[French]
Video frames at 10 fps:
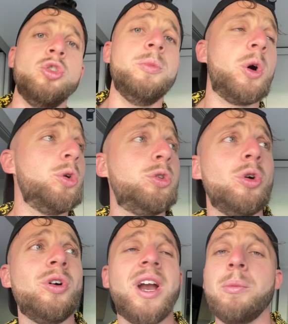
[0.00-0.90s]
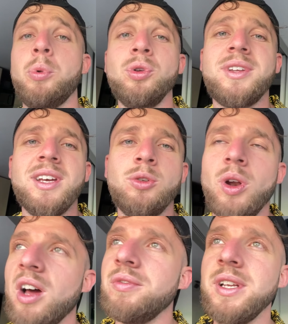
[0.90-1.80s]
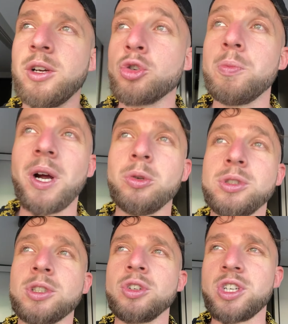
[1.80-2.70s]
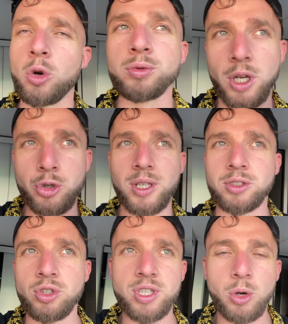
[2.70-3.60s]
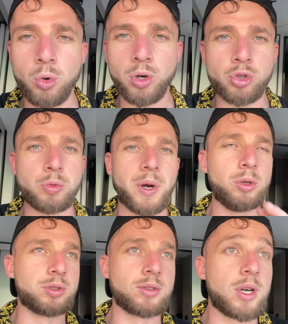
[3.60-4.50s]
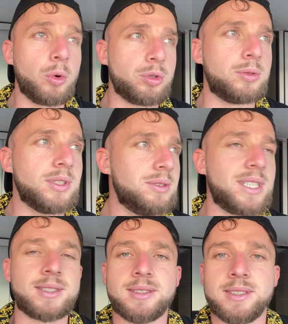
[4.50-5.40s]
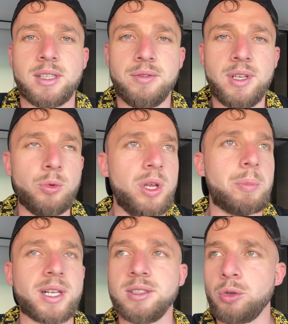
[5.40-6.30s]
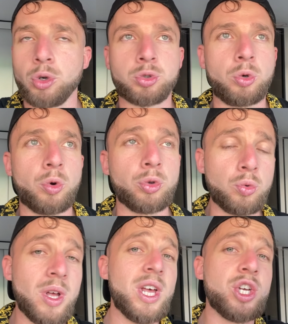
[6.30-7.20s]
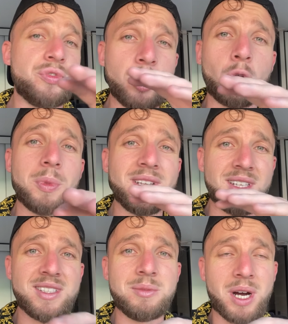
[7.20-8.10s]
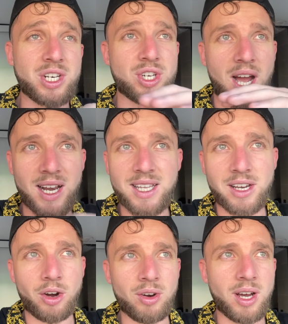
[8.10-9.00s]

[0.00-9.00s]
Numéro 2, la beauté de la ville. Quand tu parles de Santiago, parce que là je suis à Santiago, quand tu parles de Santiago, tu te dis qu'est-ce que c'est cette ville où il est parti encore ce con et tout. Je vais te mettre des images à l'écran